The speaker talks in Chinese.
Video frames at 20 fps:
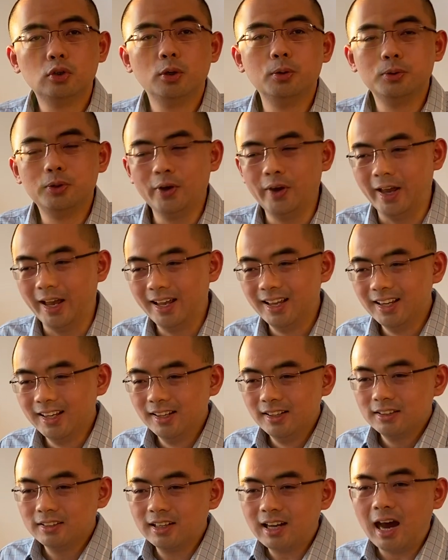对不对？
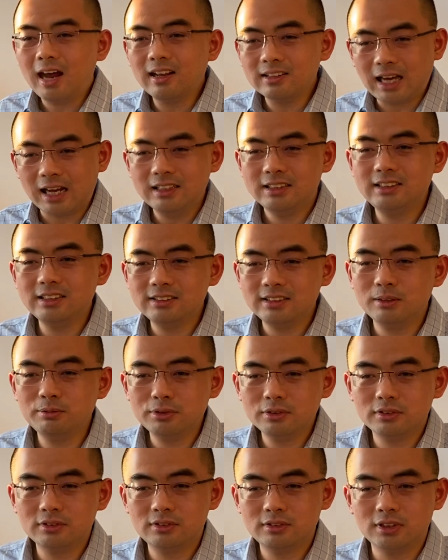那看了他那期
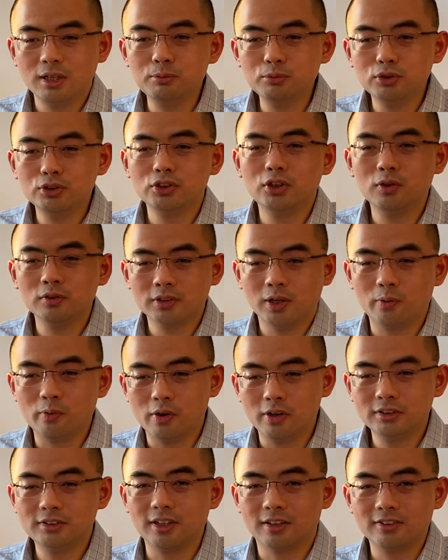节节目之后呢，
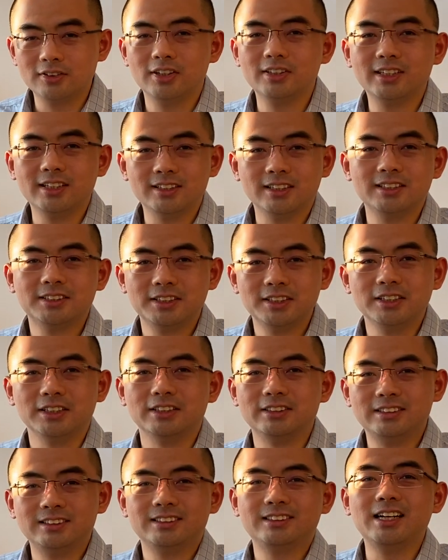我整个这个心
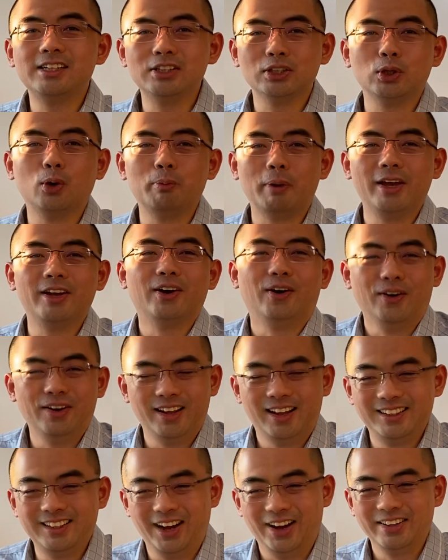理建设都没有
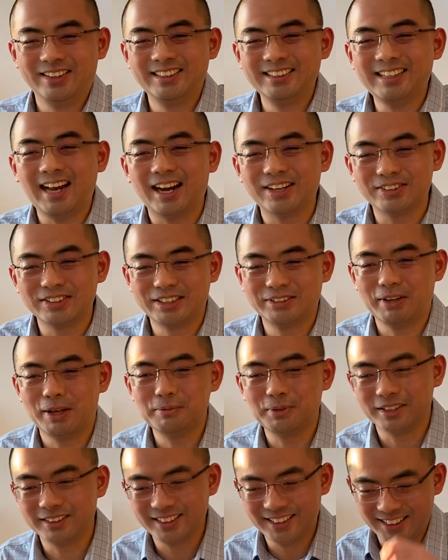了，知一下就夷为
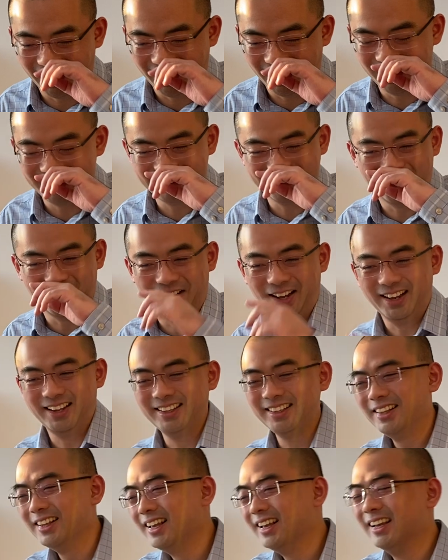平地了，你知
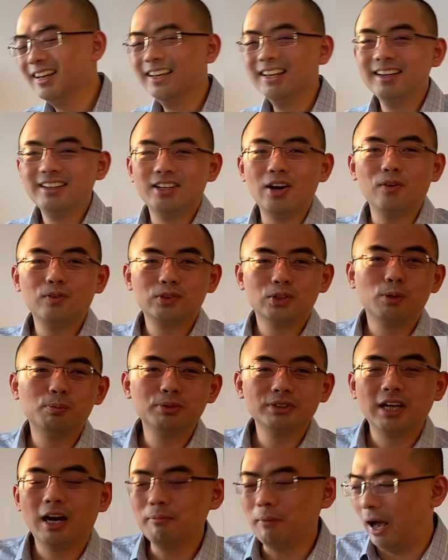道。然后我就
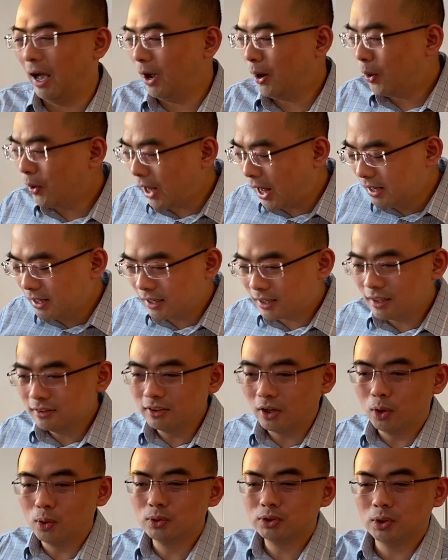不想买，后来呢，跟
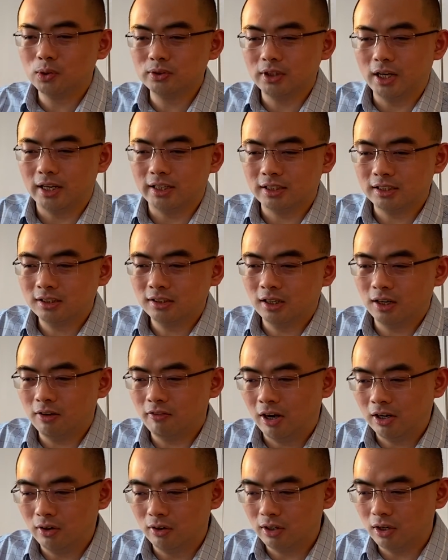那欧洲呢一个
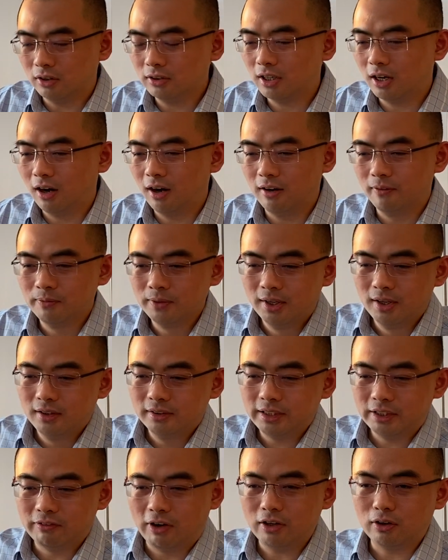网友聊天儿，
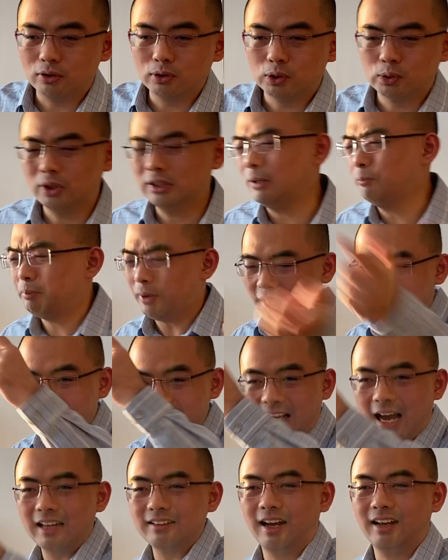那网友就说：“你别
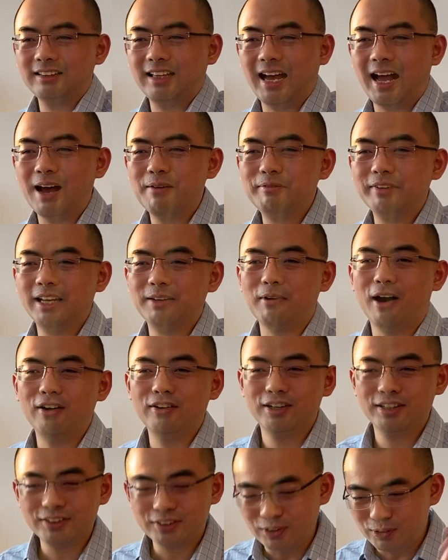听他的，他们那帮
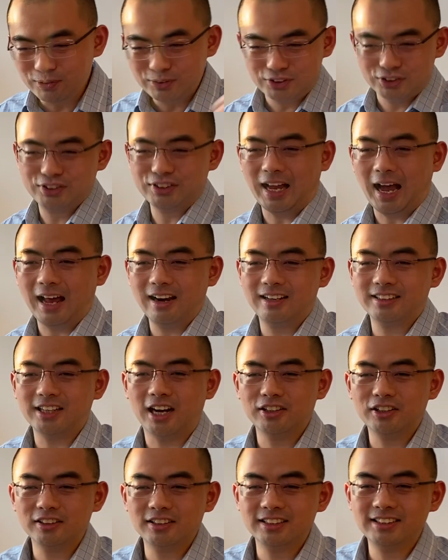人都是拿了
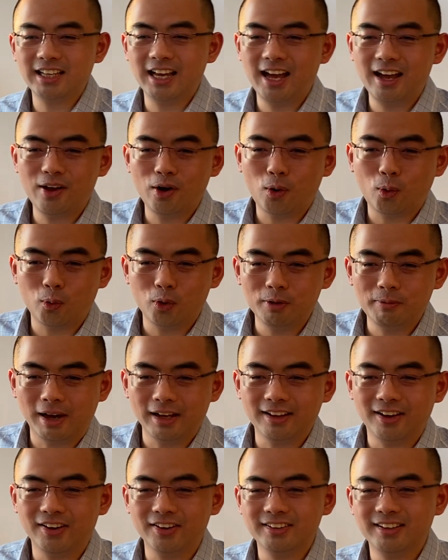厂商的钱胡说八
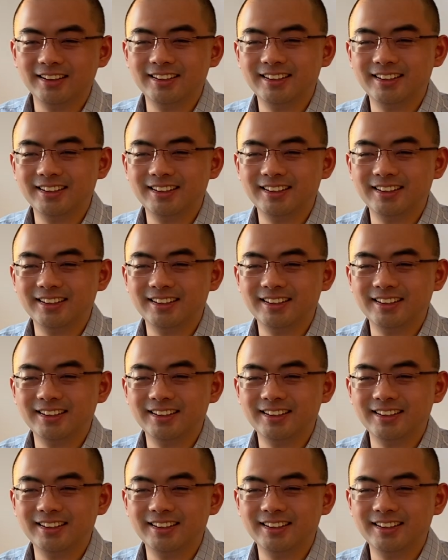道。